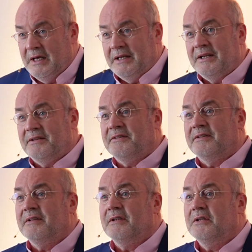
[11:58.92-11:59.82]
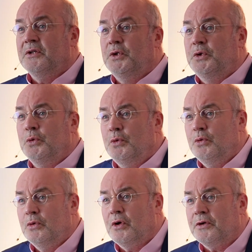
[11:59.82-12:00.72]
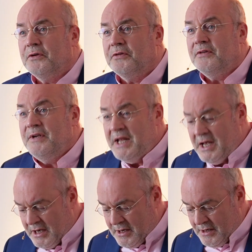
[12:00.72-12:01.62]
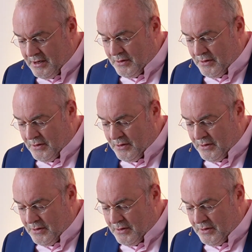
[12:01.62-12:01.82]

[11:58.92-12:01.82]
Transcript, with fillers: dass du Gottes Nähe